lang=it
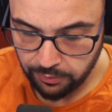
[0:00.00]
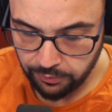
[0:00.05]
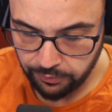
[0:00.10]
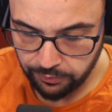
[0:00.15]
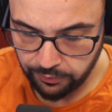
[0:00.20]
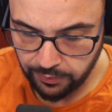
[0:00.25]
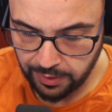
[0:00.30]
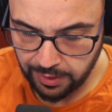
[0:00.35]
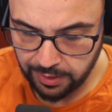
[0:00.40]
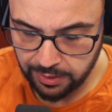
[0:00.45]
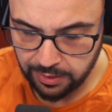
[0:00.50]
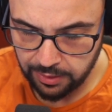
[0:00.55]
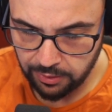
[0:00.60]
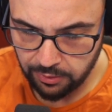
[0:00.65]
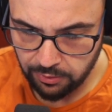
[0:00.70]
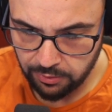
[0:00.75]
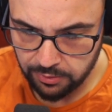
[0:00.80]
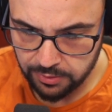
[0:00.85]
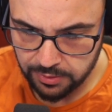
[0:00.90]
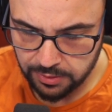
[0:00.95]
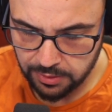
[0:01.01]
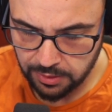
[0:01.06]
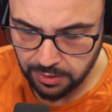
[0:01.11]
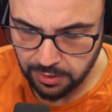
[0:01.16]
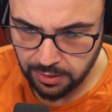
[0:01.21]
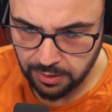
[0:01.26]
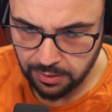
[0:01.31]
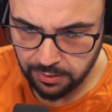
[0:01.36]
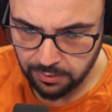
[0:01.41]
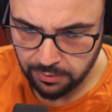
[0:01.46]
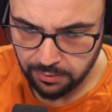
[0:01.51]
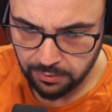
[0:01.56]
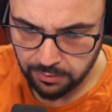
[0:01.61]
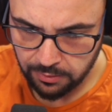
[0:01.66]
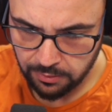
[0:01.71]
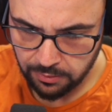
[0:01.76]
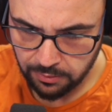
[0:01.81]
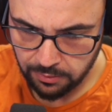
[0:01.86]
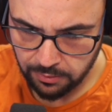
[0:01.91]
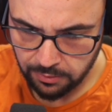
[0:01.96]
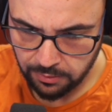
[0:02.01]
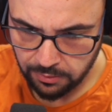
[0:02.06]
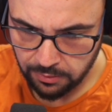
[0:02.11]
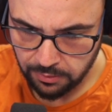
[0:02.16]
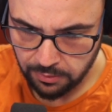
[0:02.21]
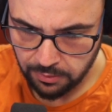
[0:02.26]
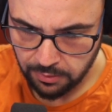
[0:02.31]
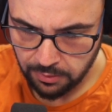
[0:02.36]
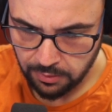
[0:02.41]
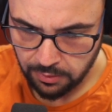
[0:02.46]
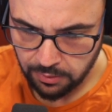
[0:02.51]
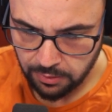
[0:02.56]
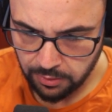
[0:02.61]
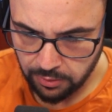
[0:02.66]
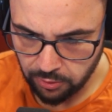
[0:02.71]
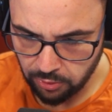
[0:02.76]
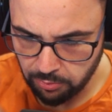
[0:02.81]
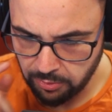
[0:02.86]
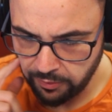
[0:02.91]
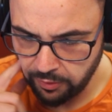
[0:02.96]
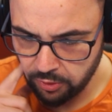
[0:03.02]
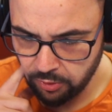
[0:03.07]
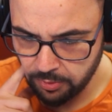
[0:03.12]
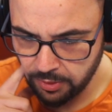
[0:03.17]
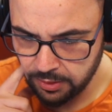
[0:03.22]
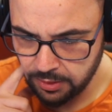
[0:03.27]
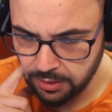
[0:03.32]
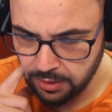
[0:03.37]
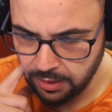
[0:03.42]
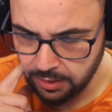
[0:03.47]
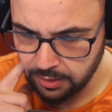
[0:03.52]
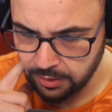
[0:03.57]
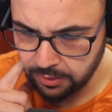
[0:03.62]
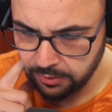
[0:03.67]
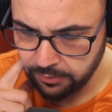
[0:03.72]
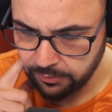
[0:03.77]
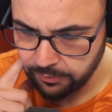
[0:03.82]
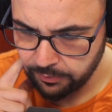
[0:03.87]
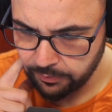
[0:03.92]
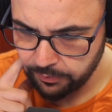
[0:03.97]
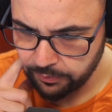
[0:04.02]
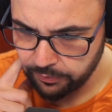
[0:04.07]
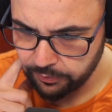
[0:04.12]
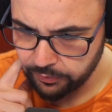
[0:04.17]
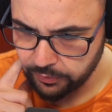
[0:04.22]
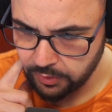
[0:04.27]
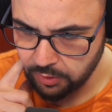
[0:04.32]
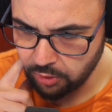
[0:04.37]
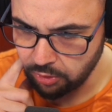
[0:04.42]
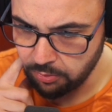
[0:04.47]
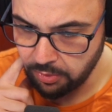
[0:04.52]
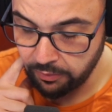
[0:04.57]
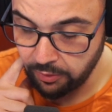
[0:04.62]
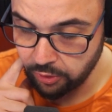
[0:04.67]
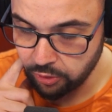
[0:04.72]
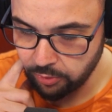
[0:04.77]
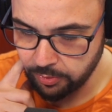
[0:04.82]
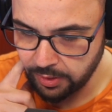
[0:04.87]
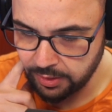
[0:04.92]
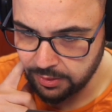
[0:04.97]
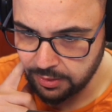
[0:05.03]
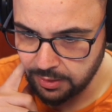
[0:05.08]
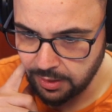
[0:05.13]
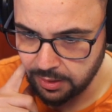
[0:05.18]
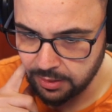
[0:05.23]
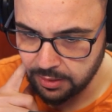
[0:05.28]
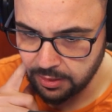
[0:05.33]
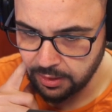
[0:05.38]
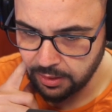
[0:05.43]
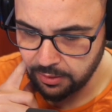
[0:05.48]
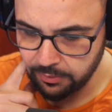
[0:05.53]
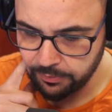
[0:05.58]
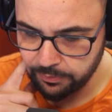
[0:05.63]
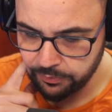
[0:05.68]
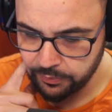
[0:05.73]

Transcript: Fare così Io non mi voglio prendere i danni Io non mi voglio prendere i danni raga